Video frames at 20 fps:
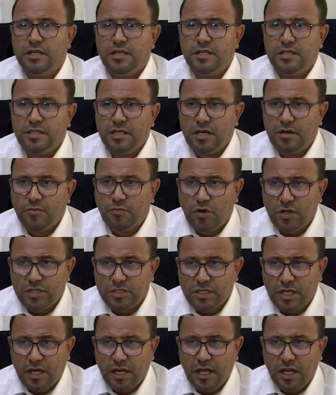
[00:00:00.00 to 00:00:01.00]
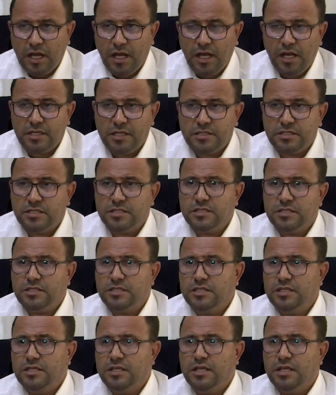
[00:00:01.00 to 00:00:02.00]
ديال المقترحات
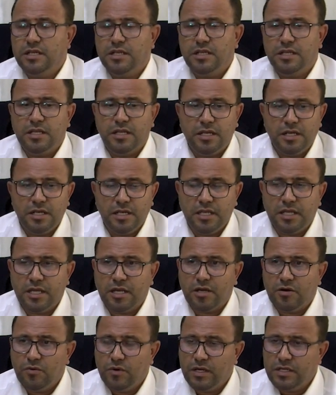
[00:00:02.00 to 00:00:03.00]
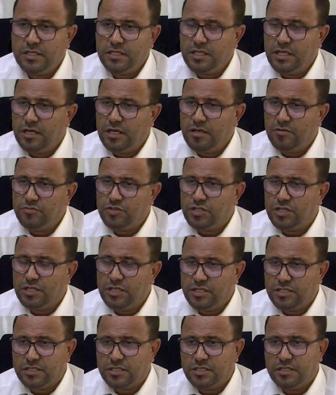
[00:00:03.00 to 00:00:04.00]
ديال الاخوان ديال
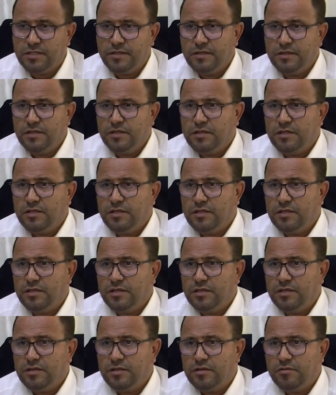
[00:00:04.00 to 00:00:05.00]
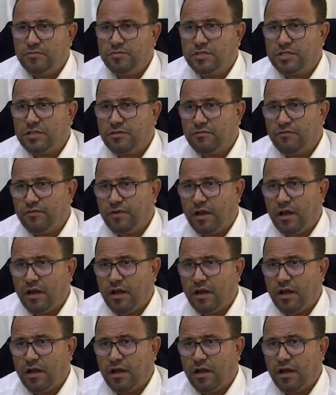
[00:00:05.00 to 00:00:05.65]
المجلس آه، بصفه